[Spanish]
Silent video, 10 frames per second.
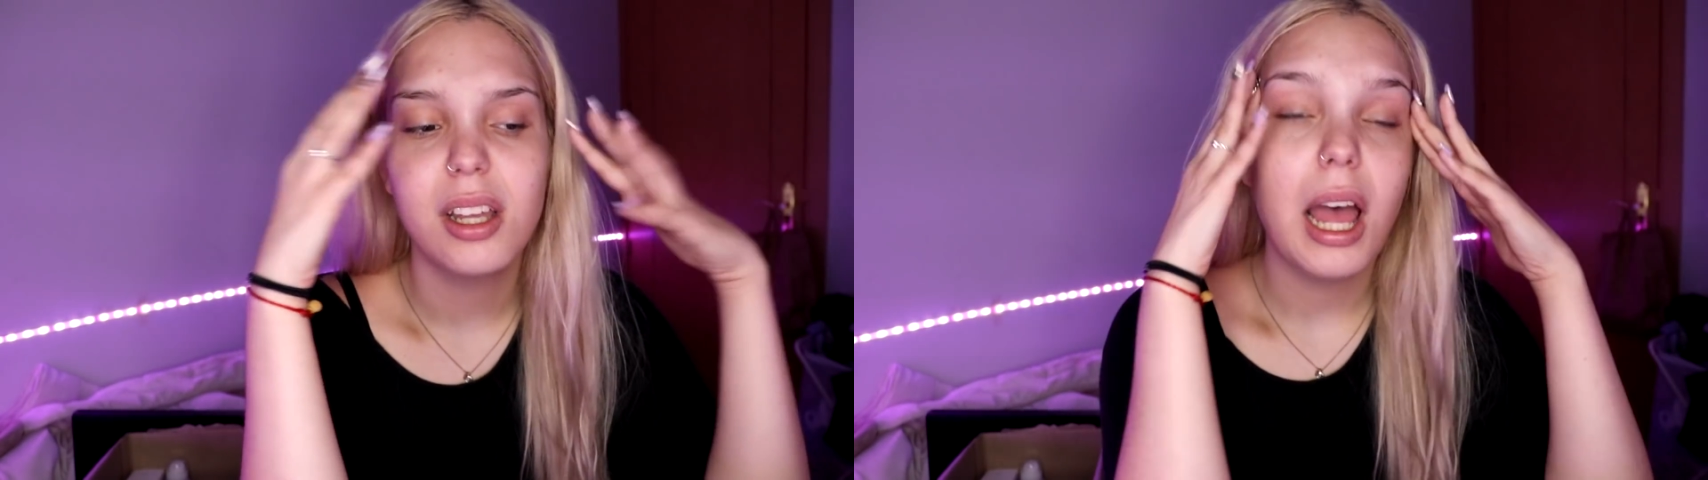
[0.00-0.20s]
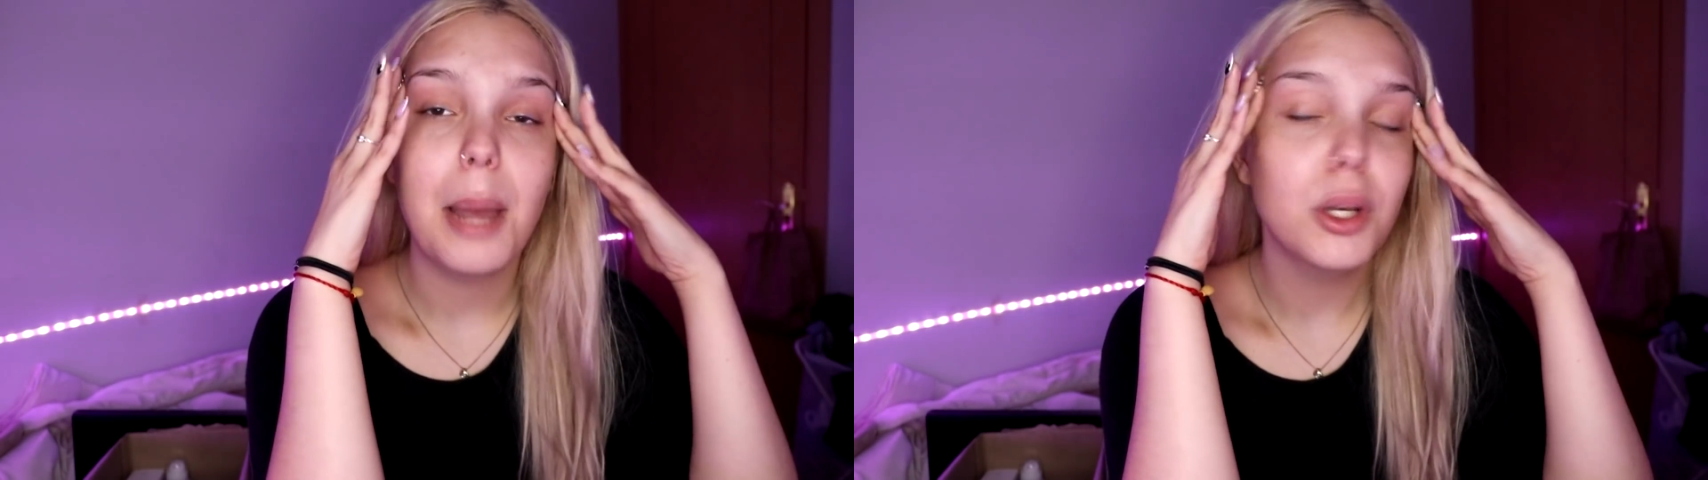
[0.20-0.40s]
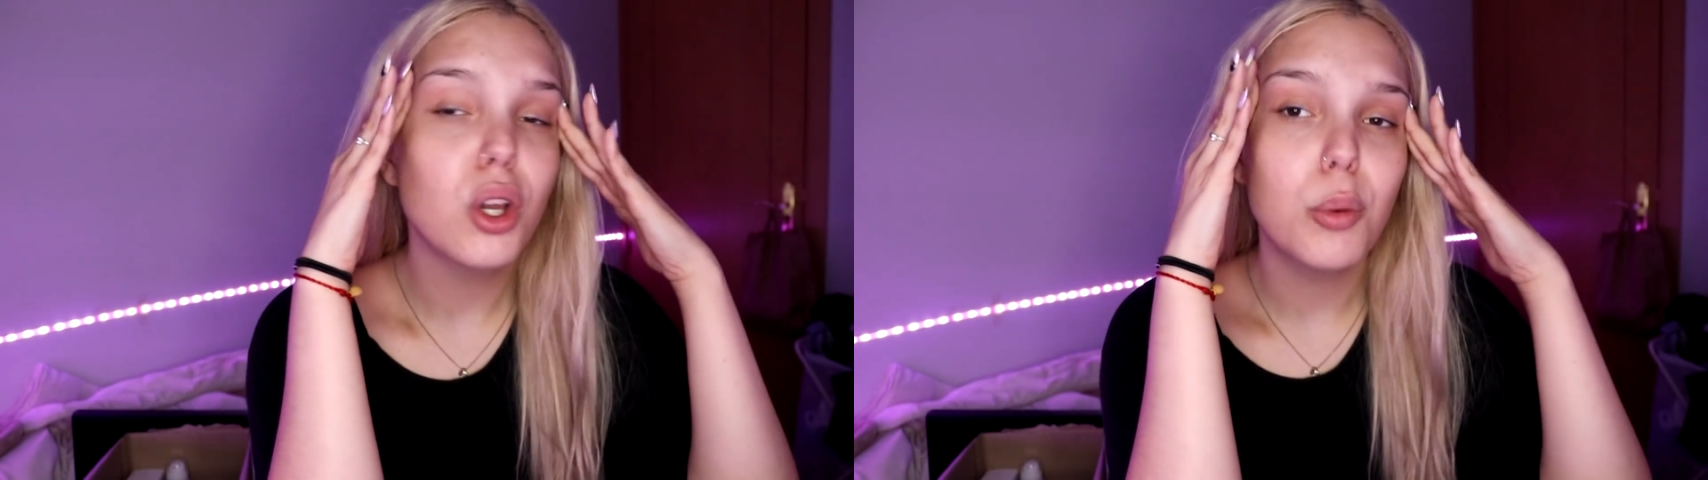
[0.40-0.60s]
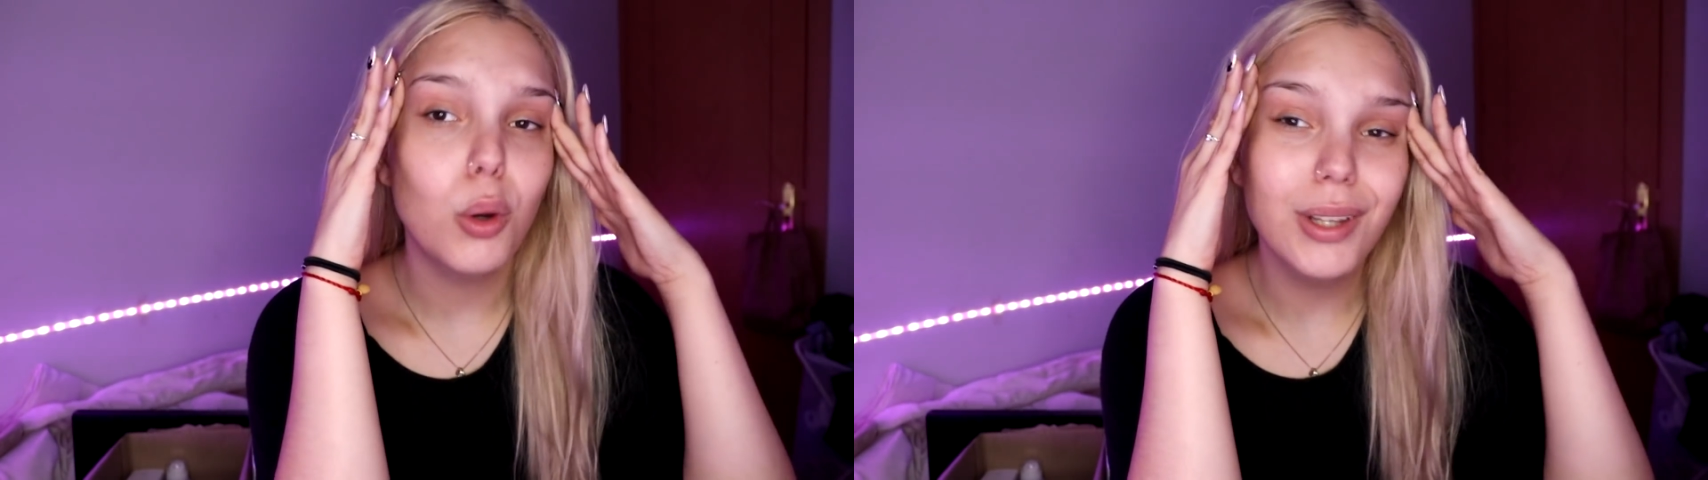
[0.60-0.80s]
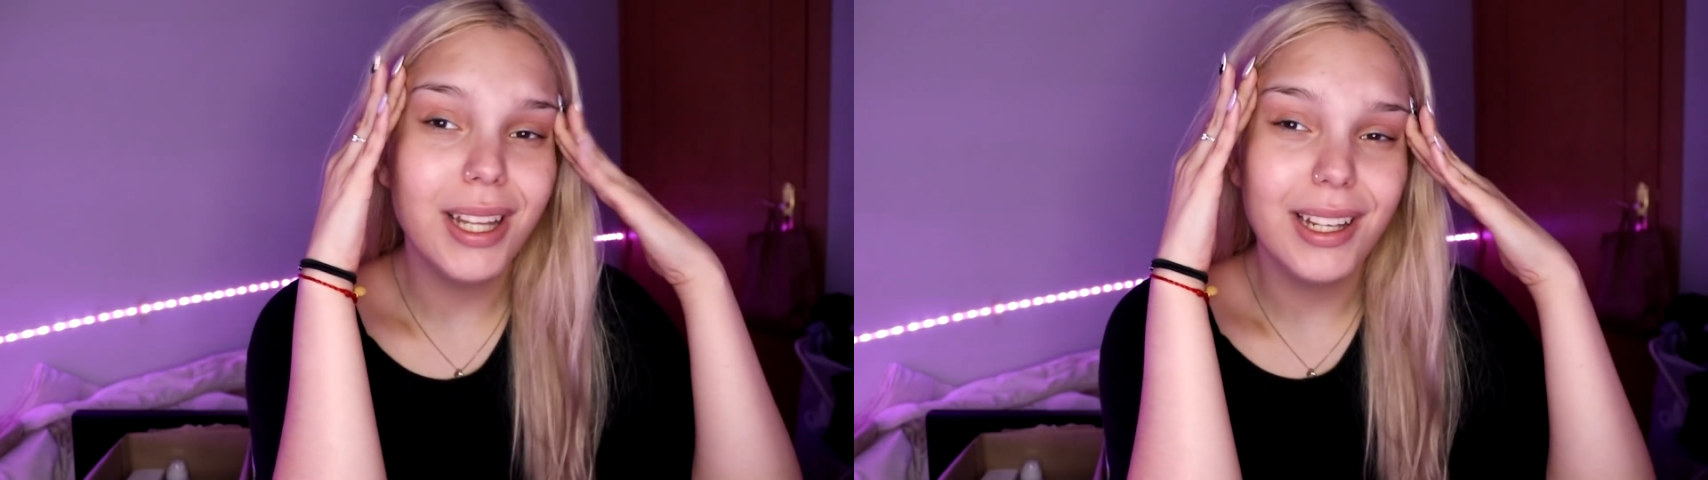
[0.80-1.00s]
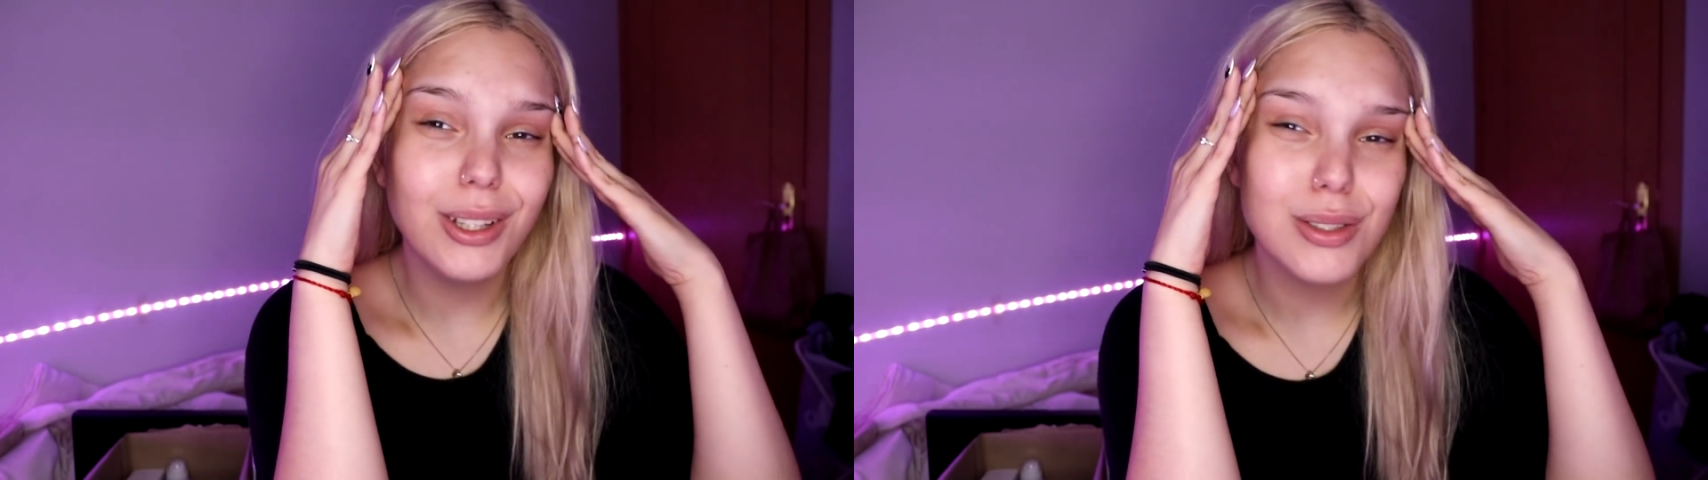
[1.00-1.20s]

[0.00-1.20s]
a mí lo que me gusta es esto,